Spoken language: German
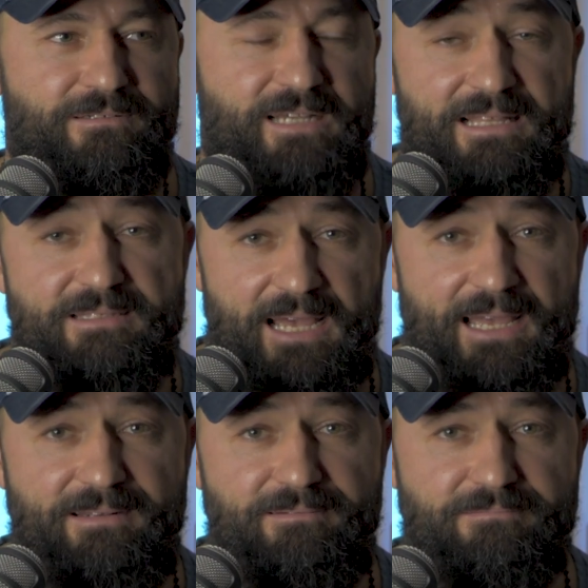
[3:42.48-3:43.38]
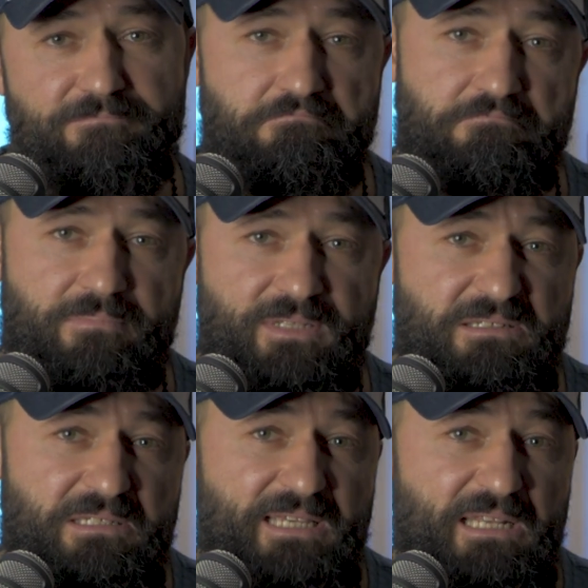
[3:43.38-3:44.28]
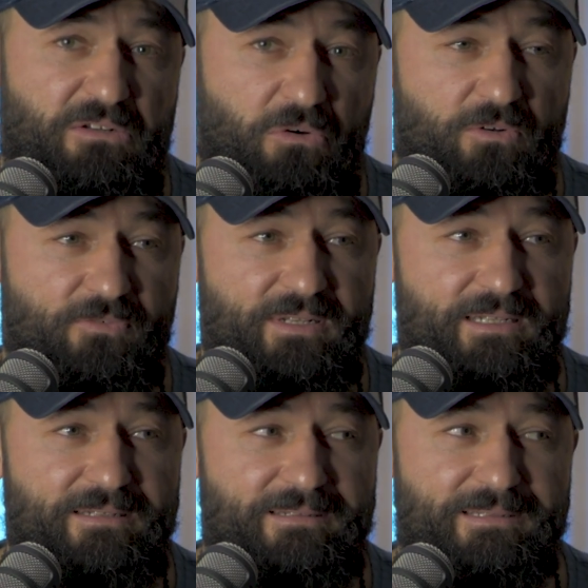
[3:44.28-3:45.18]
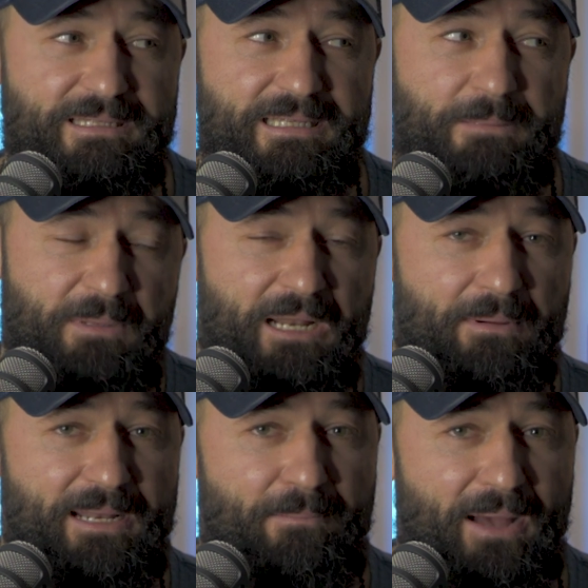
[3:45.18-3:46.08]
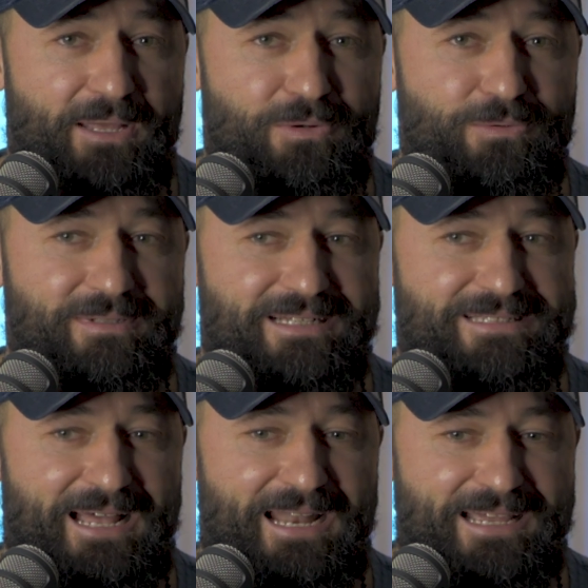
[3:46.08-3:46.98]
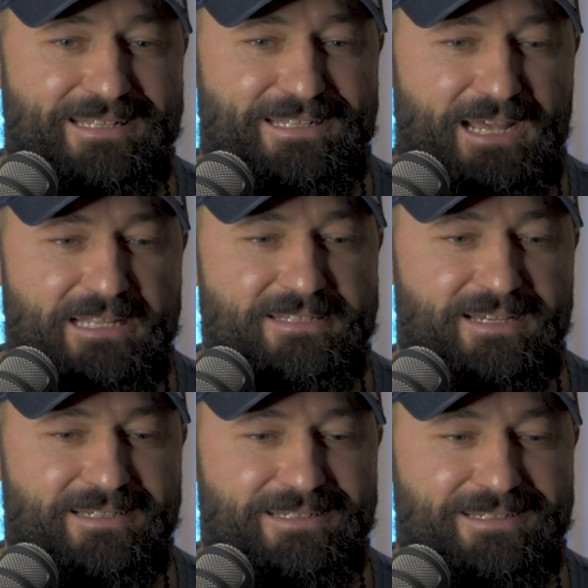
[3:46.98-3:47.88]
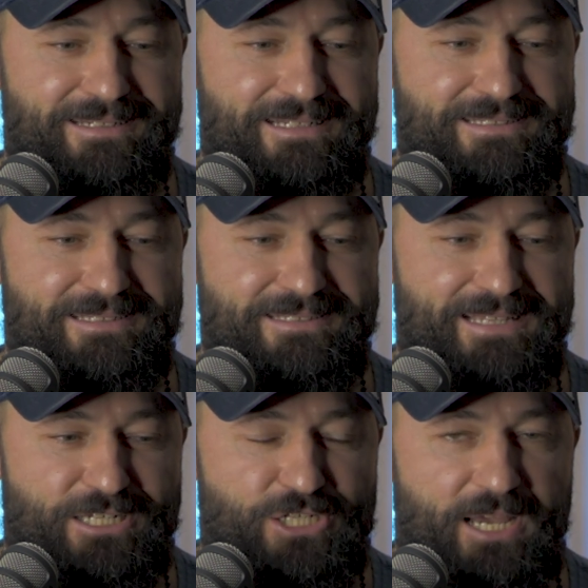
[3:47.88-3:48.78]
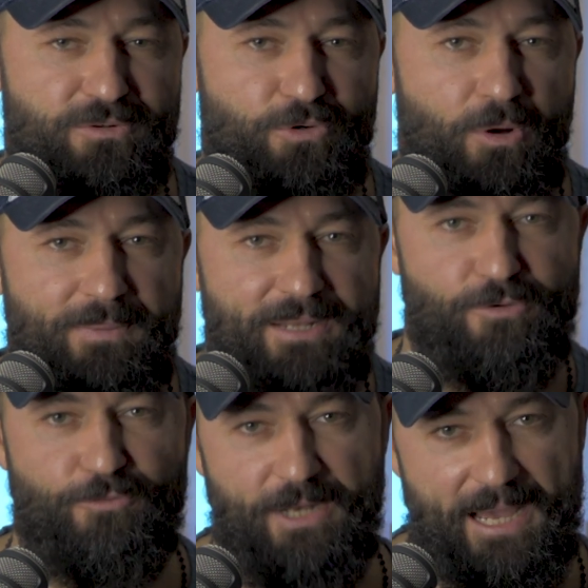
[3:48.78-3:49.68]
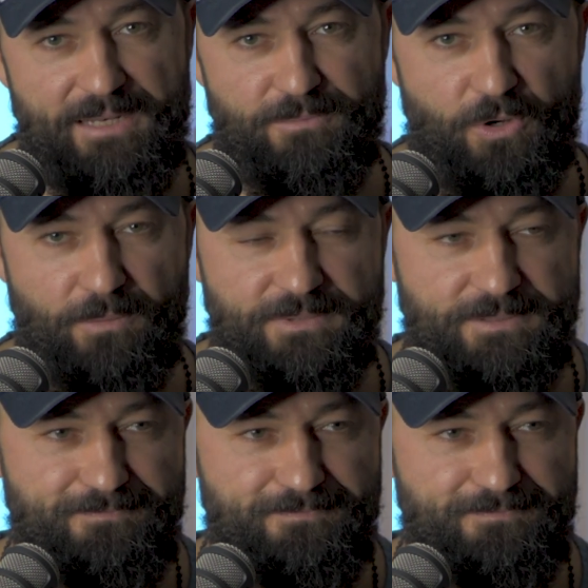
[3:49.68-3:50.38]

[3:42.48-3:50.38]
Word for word: Kann sein, dass es jeder toll findet. Ich bin aber der Meinung, dass allein die Tatsache, dass diese Entscheidung komplett nur von einem kommt,